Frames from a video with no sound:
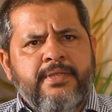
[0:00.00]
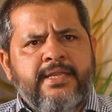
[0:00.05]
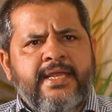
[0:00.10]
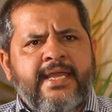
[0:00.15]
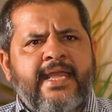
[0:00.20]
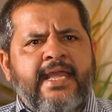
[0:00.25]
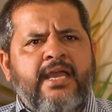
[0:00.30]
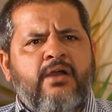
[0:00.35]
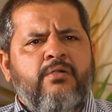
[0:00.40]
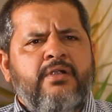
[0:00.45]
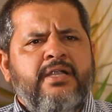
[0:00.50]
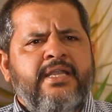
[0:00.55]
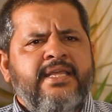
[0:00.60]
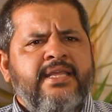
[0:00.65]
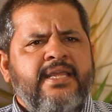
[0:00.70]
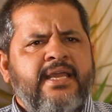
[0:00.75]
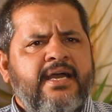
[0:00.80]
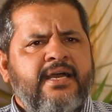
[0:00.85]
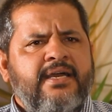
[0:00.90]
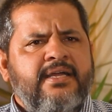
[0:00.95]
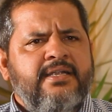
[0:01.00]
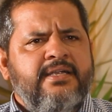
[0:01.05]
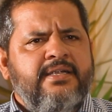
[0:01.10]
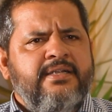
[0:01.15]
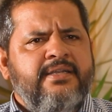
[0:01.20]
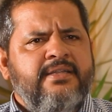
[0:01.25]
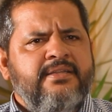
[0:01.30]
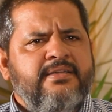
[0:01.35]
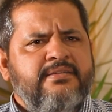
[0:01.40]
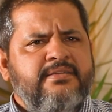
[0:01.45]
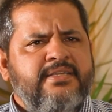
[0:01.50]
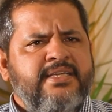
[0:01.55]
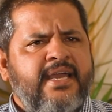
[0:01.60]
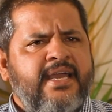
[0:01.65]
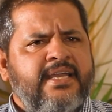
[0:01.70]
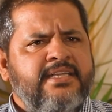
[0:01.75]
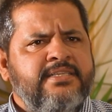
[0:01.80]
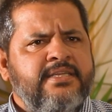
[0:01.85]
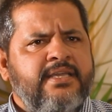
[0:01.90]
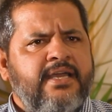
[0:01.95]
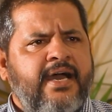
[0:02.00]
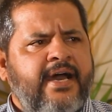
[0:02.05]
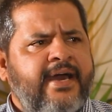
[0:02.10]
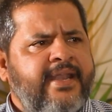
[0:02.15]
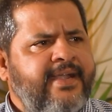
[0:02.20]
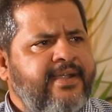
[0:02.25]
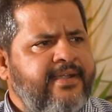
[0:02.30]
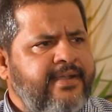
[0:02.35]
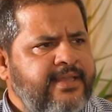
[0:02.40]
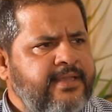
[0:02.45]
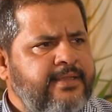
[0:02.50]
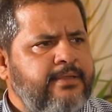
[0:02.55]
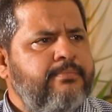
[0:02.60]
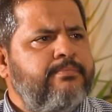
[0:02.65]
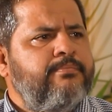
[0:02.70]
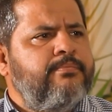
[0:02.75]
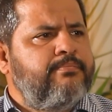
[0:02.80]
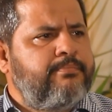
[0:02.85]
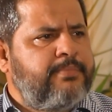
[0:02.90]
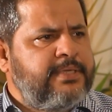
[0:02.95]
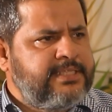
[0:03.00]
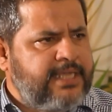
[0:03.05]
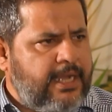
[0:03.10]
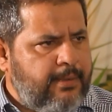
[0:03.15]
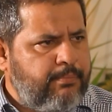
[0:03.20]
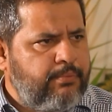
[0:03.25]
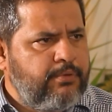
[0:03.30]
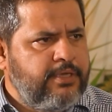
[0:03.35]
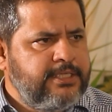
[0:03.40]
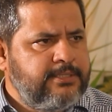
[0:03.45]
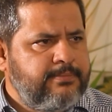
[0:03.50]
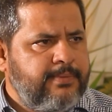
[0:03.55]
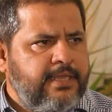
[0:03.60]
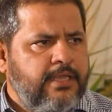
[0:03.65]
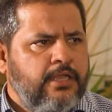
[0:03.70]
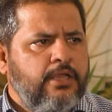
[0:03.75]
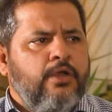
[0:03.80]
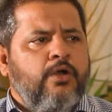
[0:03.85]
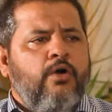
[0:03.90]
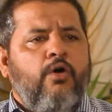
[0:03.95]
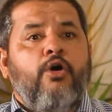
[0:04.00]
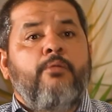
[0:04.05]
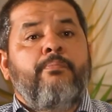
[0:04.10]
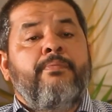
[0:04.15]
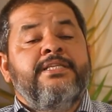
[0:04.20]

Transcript: भी रहे हैं और डी डी आई जी आर एन डी पंजाब पुलिस में अच्छा। और